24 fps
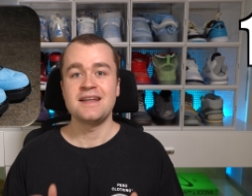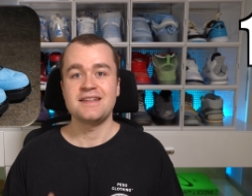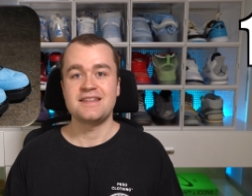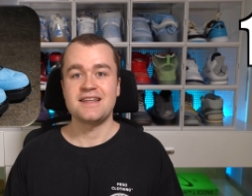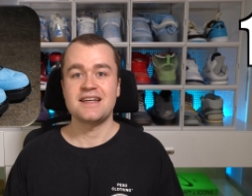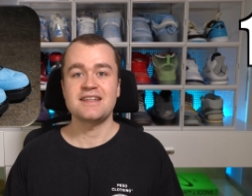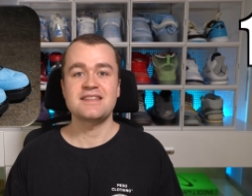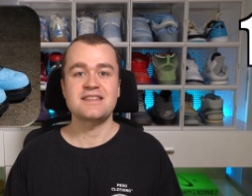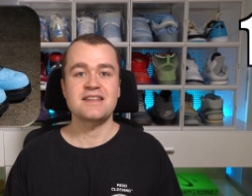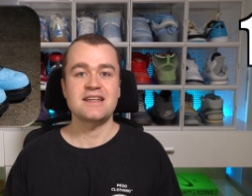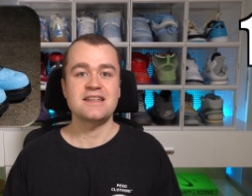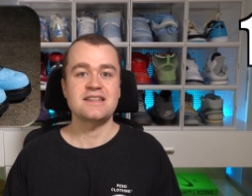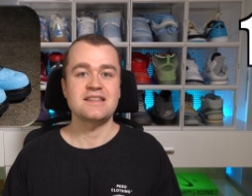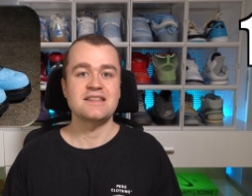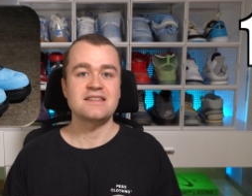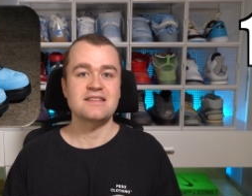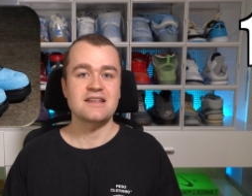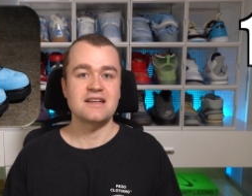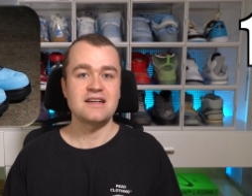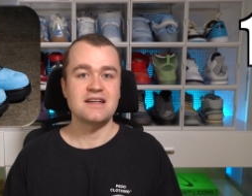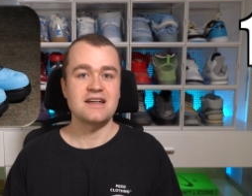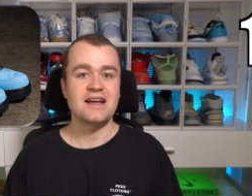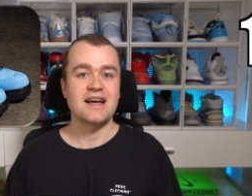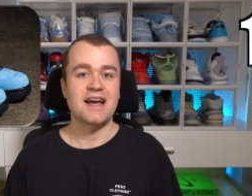Derzeit ist
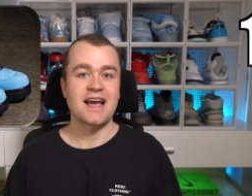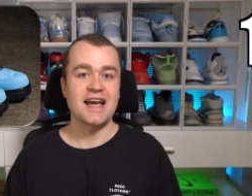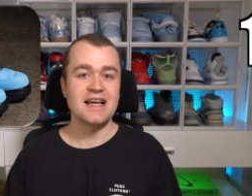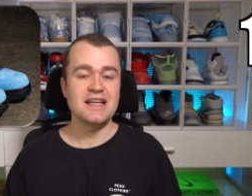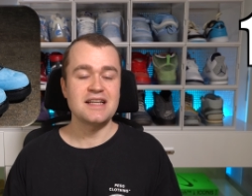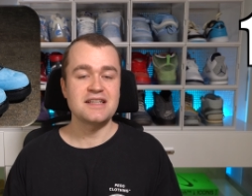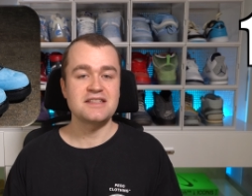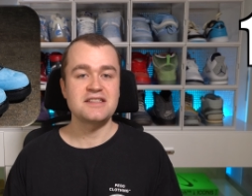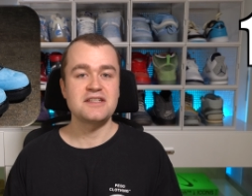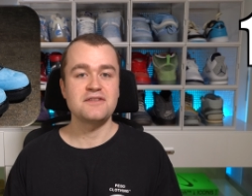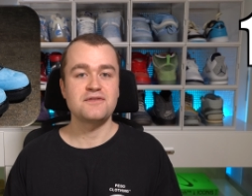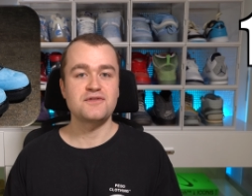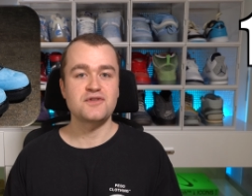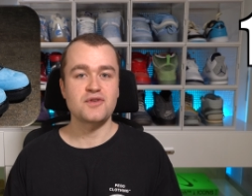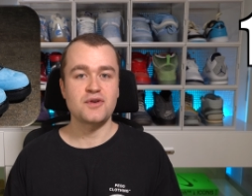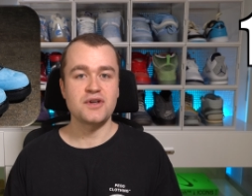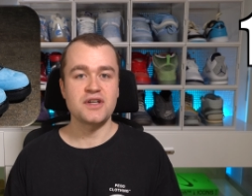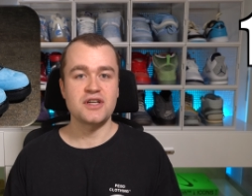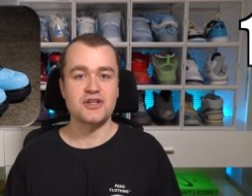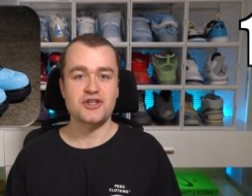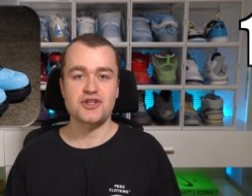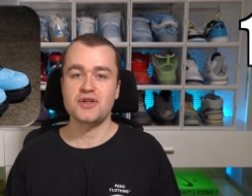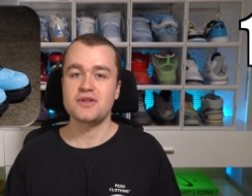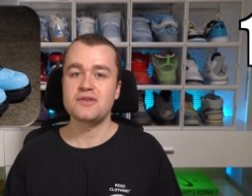er relativ
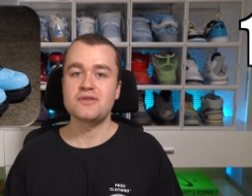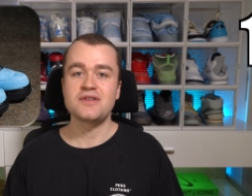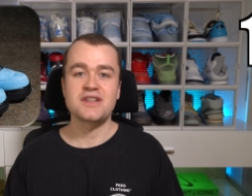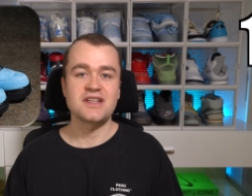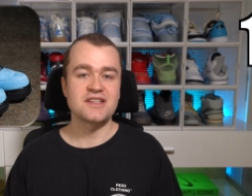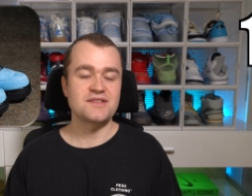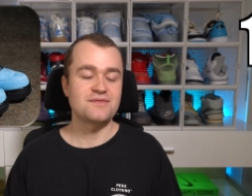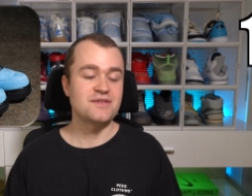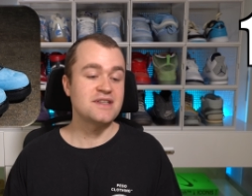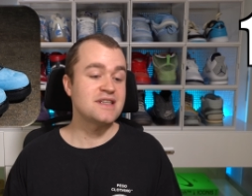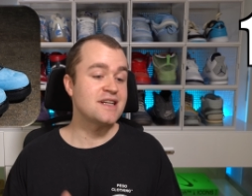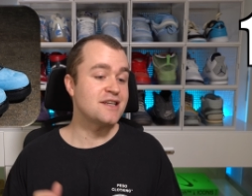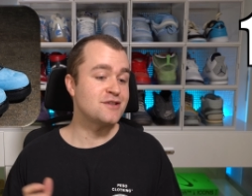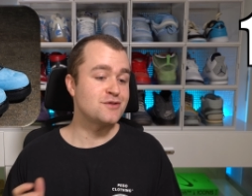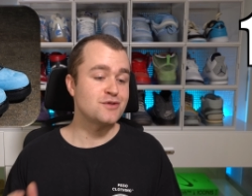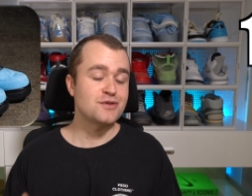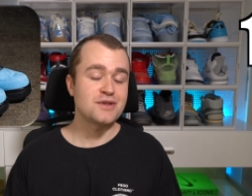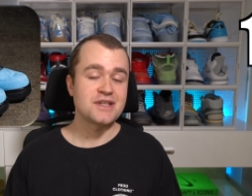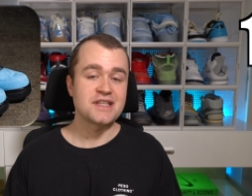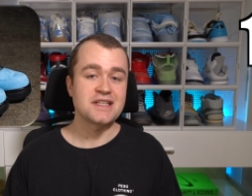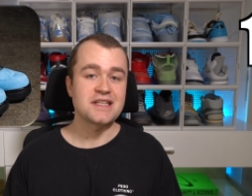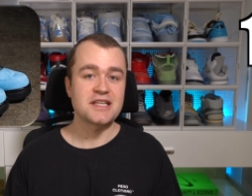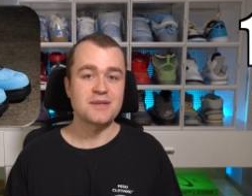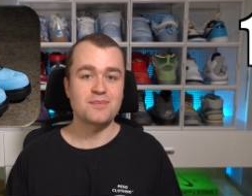teuer schon und das wird
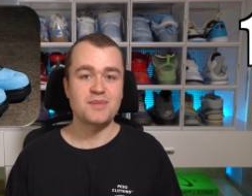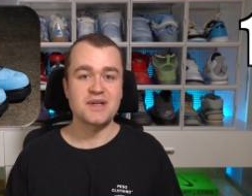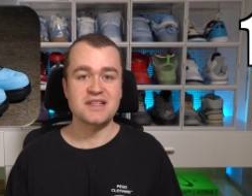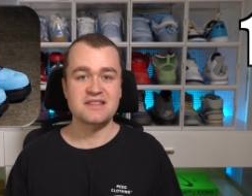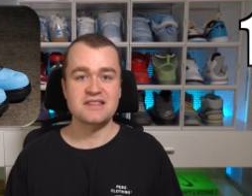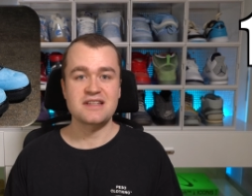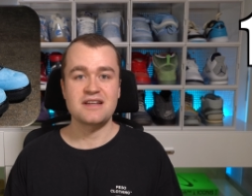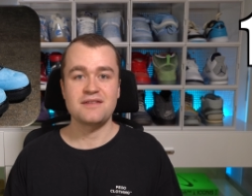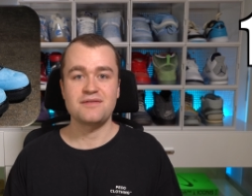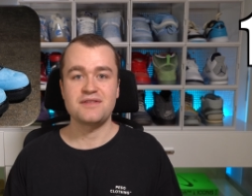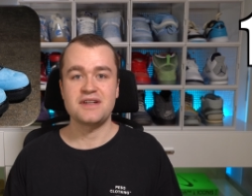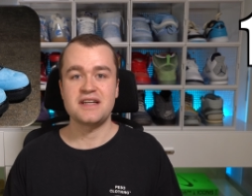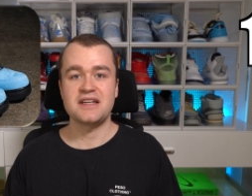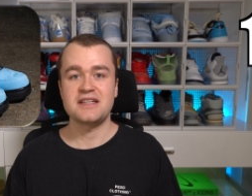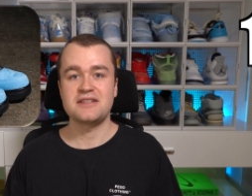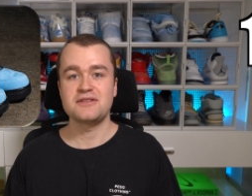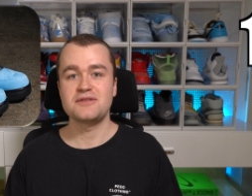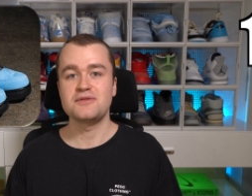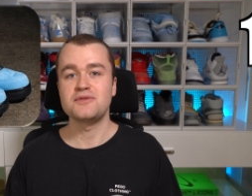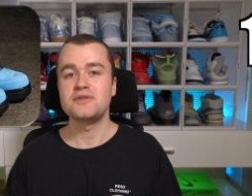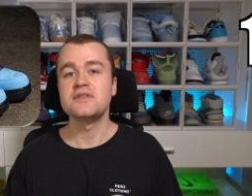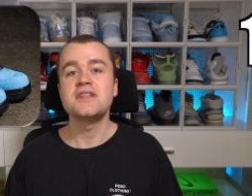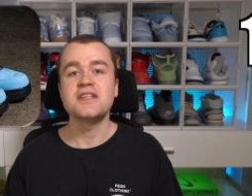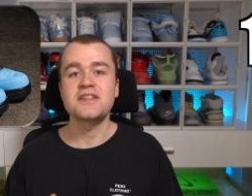natürlich nicht besser
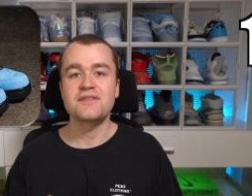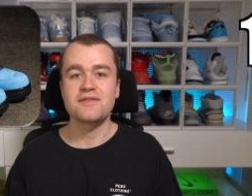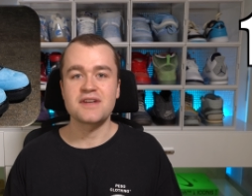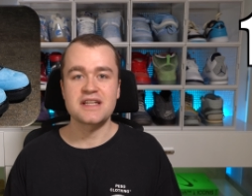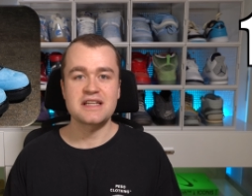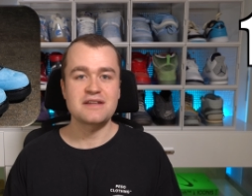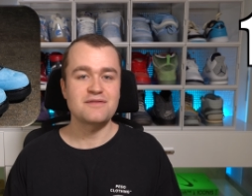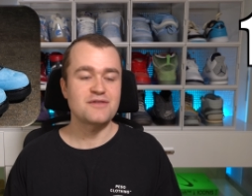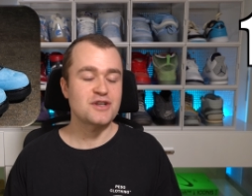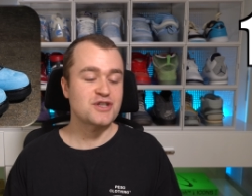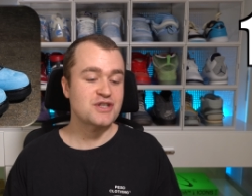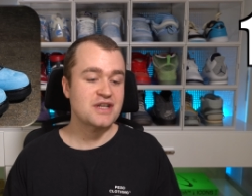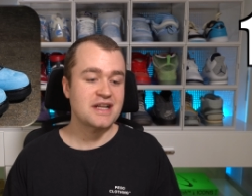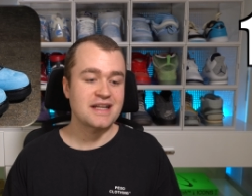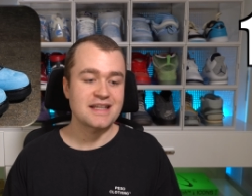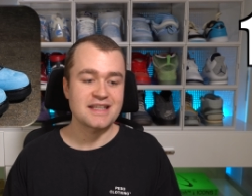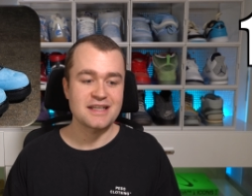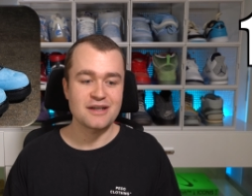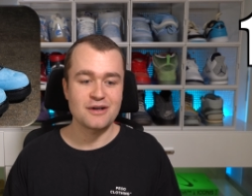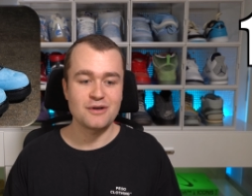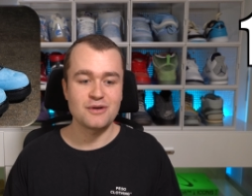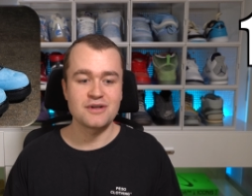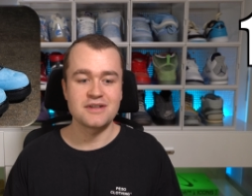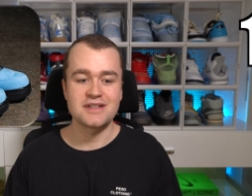werden und ich werde ihn
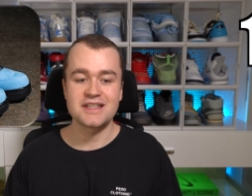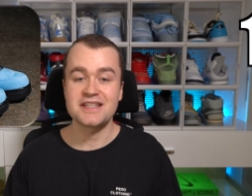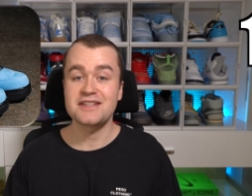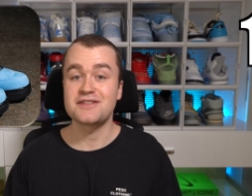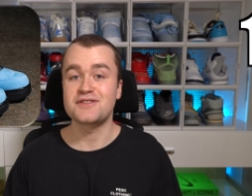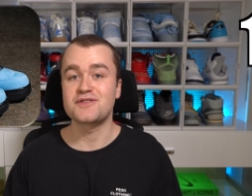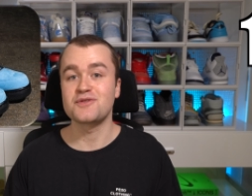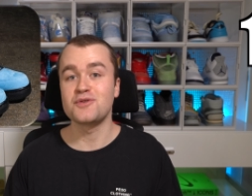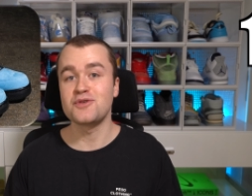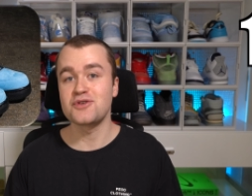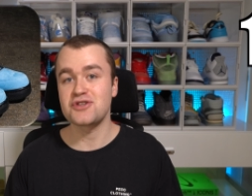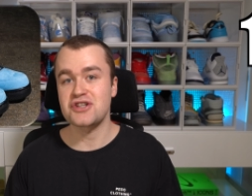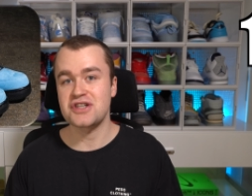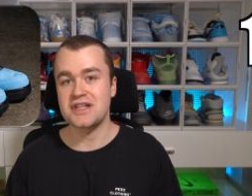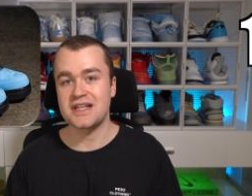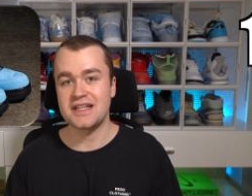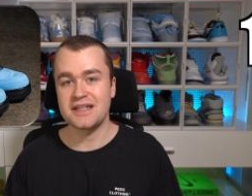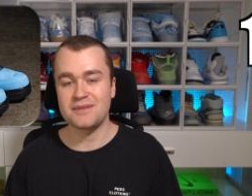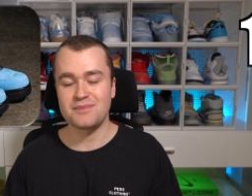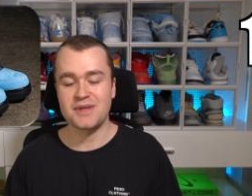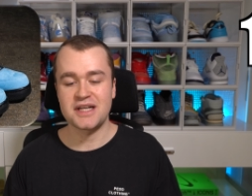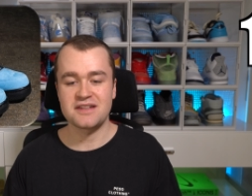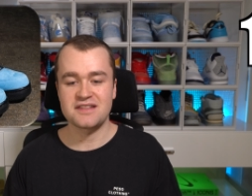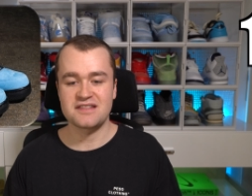wahrscheinlich auch nicht so schnell
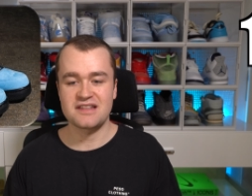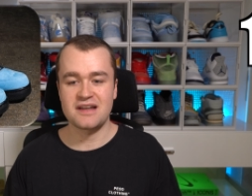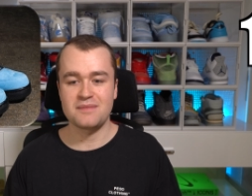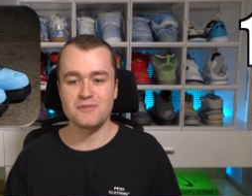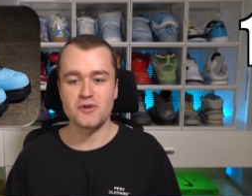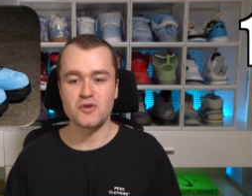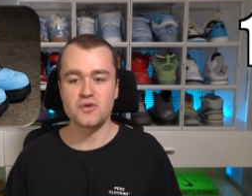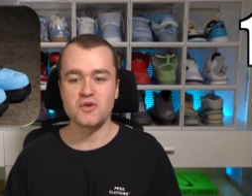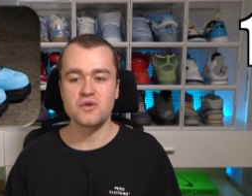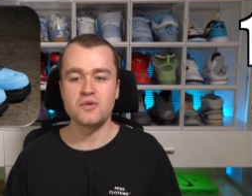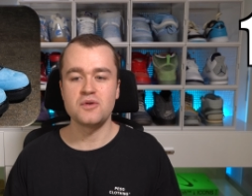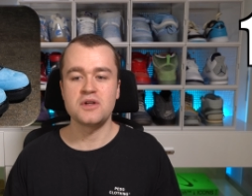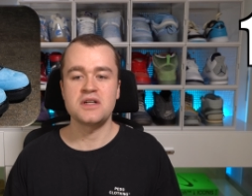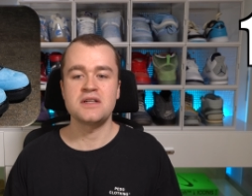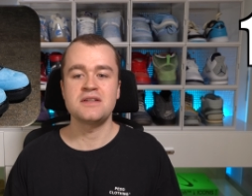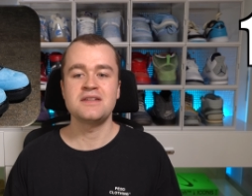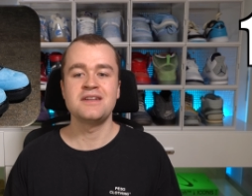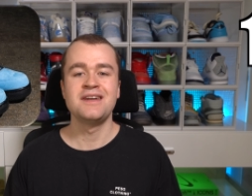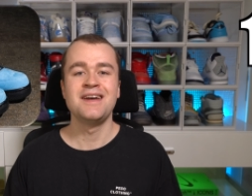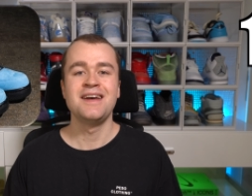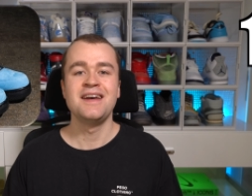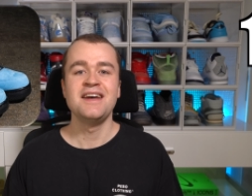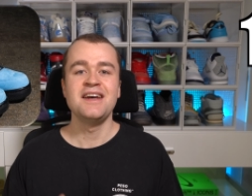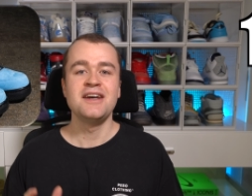in meine Sammlung holen.